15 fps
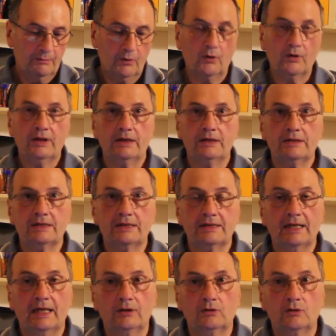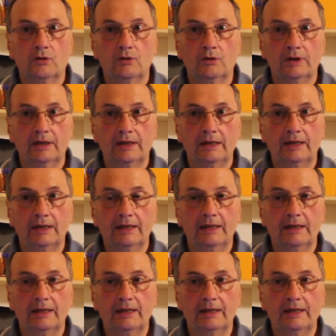Poi c'è stata
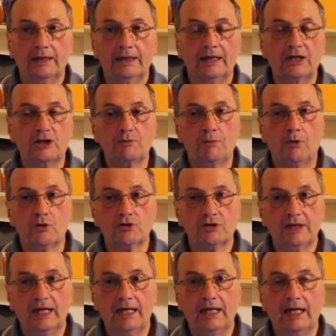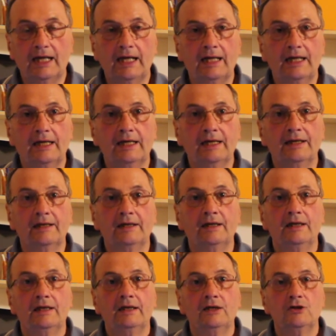eh, la, la, risposta al eh,
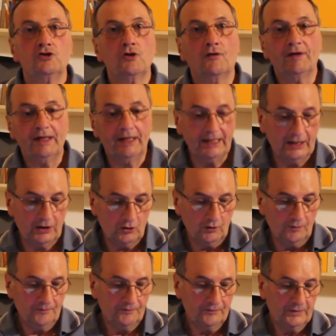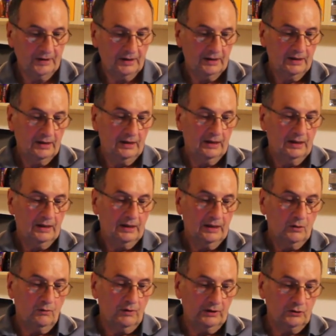giovane ricco,
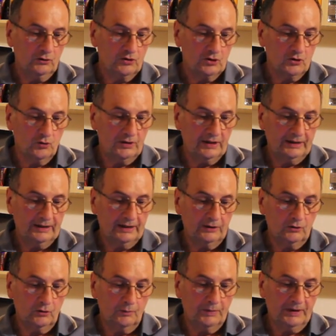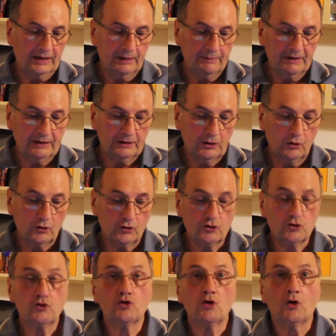quando Gesù gli ha detto perché mi interroghi
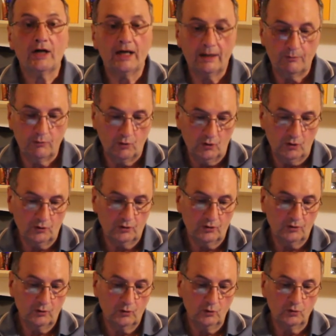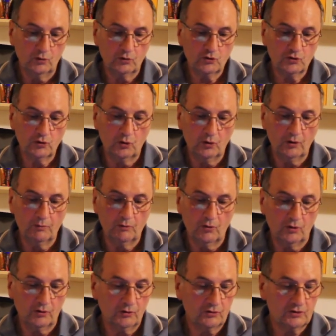su ciò che è buono? Uno solo è
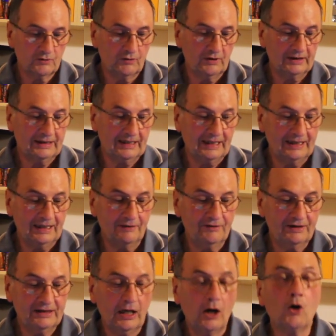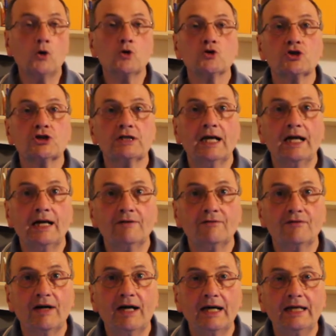buono, se vuoi entrare nella vita
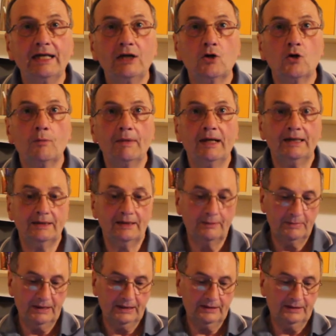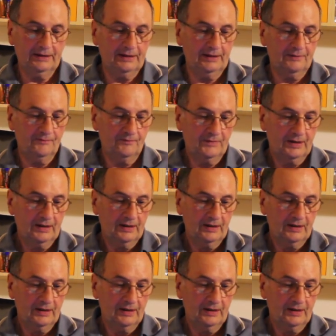osserva i comandamenti.